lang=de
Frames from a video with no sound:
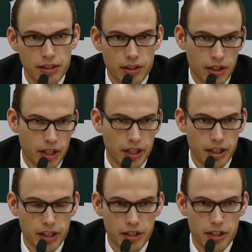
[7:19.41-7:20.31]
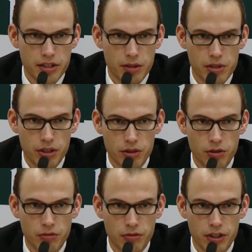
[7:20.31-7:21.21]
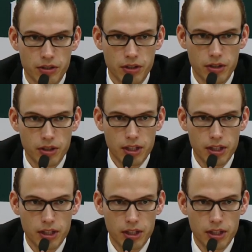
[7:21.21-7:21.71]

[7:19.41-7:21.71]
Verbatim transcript: der ja 3-3 in der ersten Halbzeit getroffen hatte.